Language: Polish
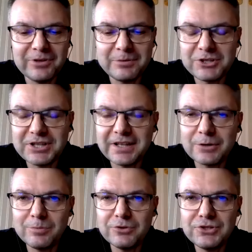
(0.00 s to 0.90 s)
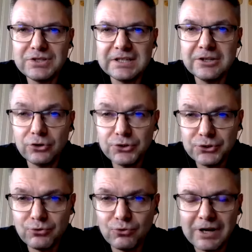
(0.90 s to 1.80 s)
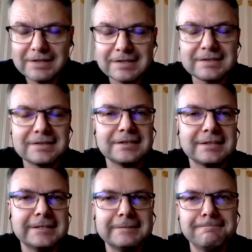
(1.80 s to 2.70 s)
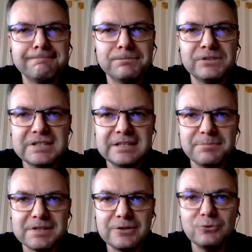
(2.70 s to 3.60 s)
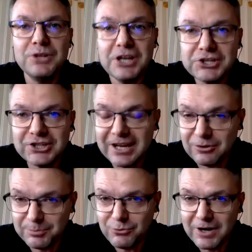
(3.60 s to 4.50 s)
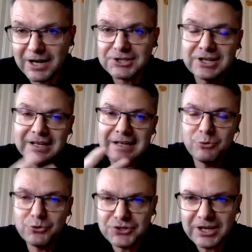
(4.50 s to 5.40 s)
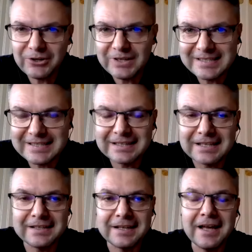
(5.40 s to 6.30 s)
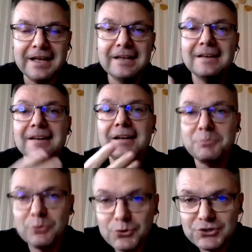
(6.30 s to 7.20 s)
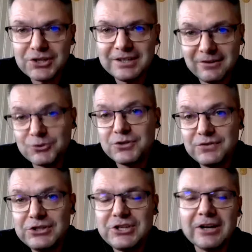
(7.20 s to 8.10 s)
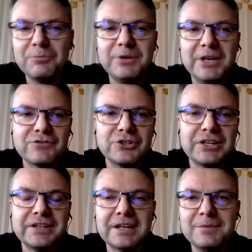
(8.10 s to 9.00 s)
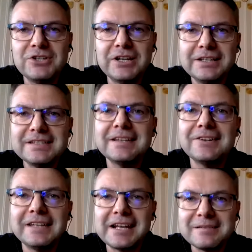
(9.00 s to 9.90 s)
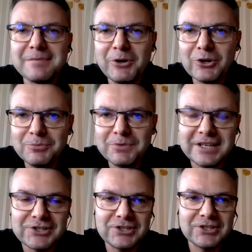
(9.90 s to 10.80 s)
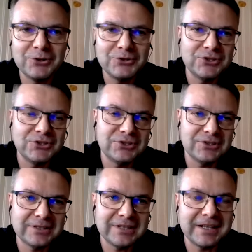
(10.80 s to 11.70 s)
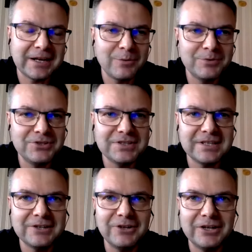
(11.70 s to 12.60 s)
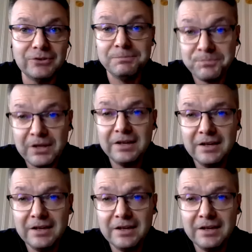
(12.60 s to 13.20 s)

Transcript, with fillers: dopowiem, że trener Łobodziński gościł u nas yy, w niskim pressingu jeszcze jako piłkarz, później jako asystent trenera. Później, oczywiście, jako pierwszy trener Miedzi Legnica, no i teraz mamy ogromny zaszczyt gościć e, trenera Łobodzińskiego jako